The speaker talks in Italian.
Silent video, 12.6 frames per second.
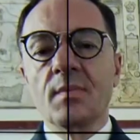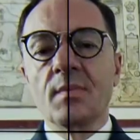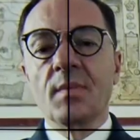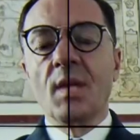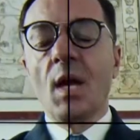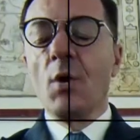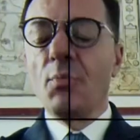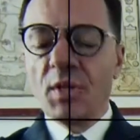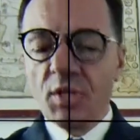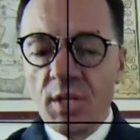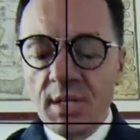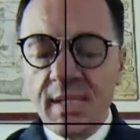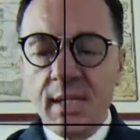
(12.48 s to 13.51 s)
È un
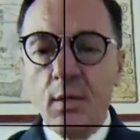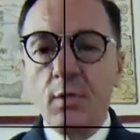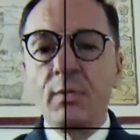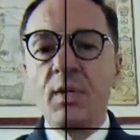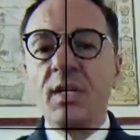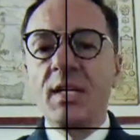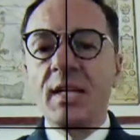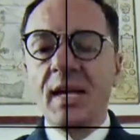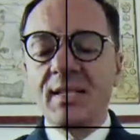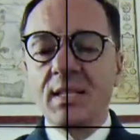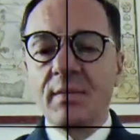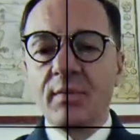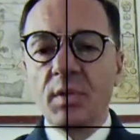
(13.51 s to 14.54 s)
piacere stare con voi, grazie
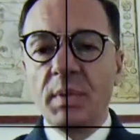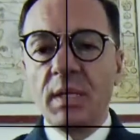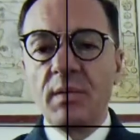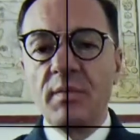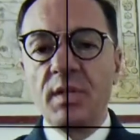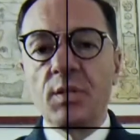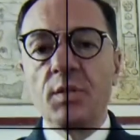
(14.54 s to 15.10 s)
a voi per l'invito.